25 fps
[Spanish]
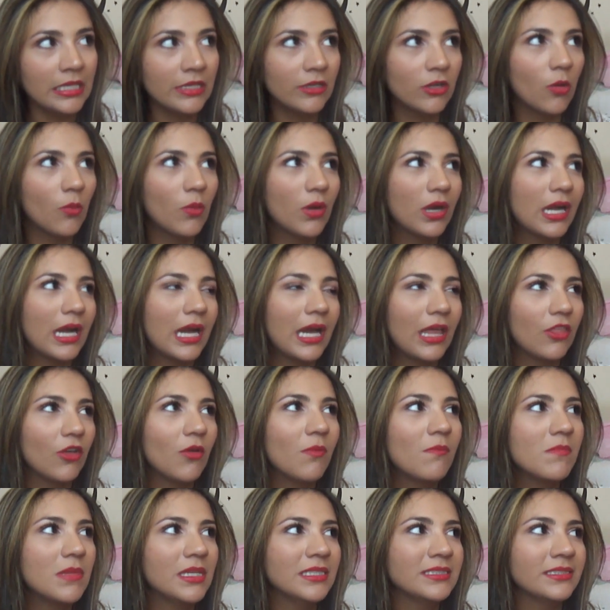como cada
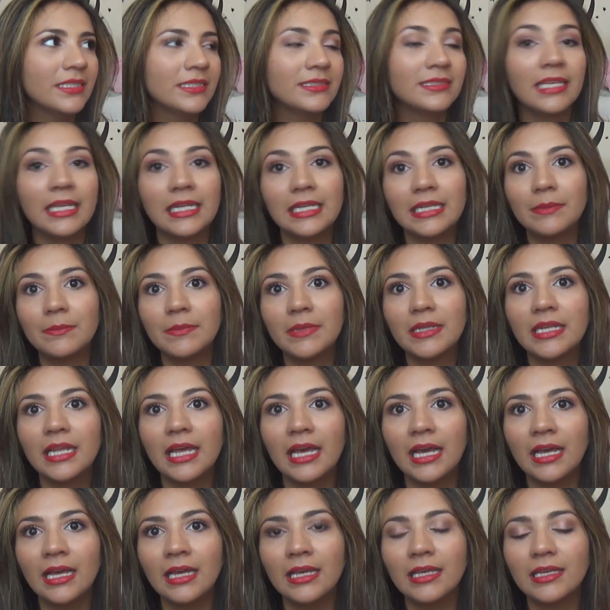dos meses se
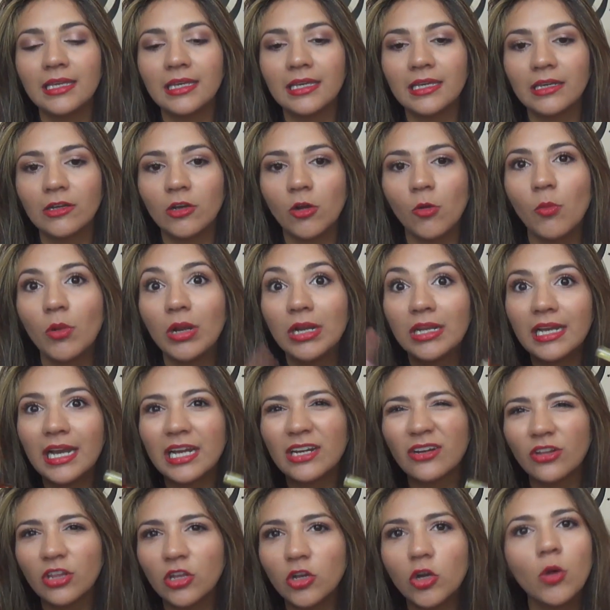elimina eh, como el
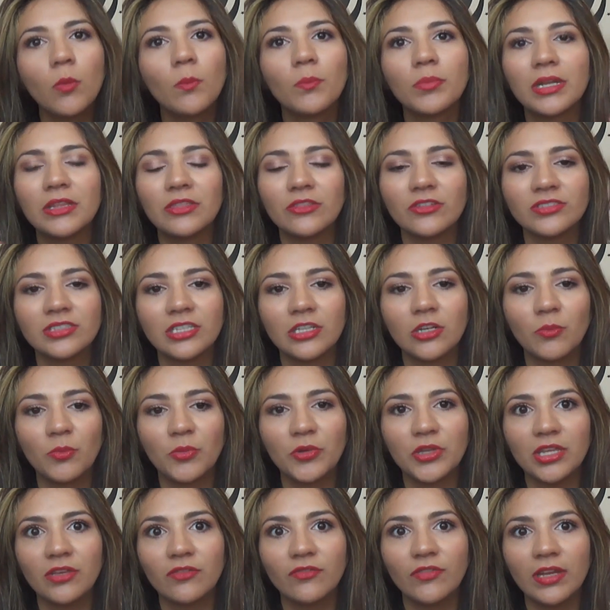carro de compra, entonces no
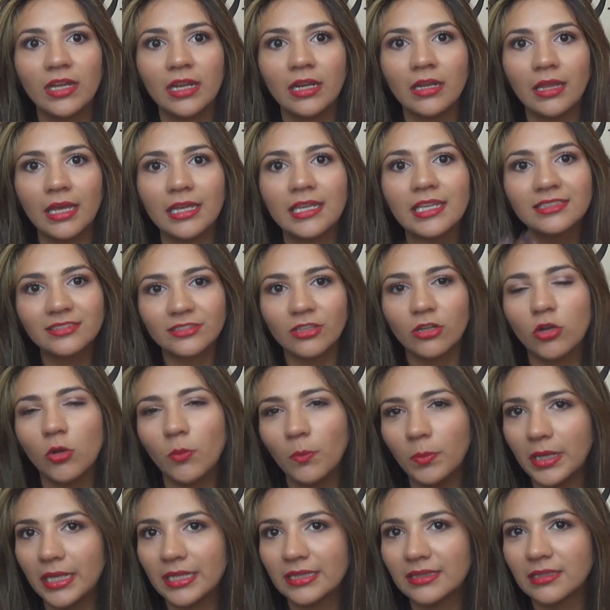podéis ver a quién se lo
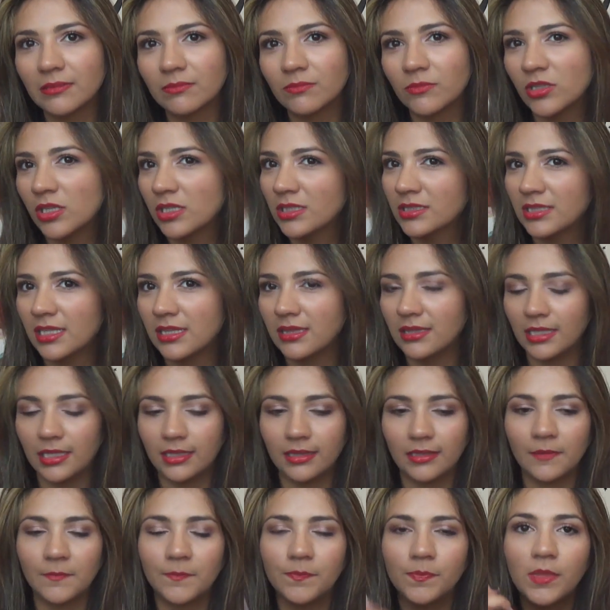compraste, si se
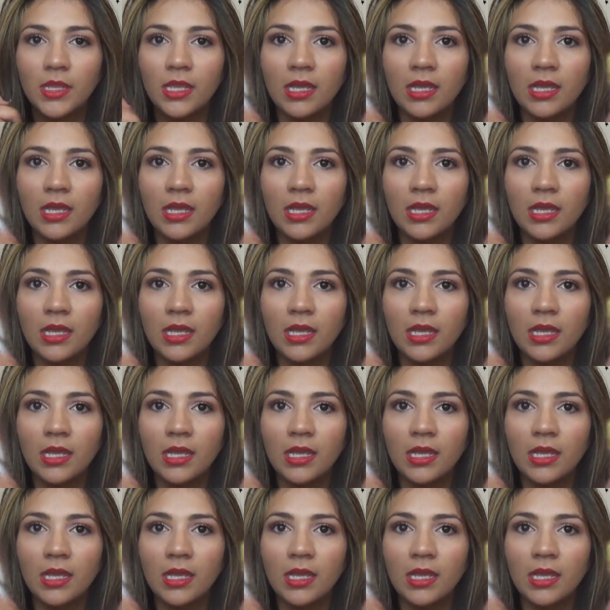entiende.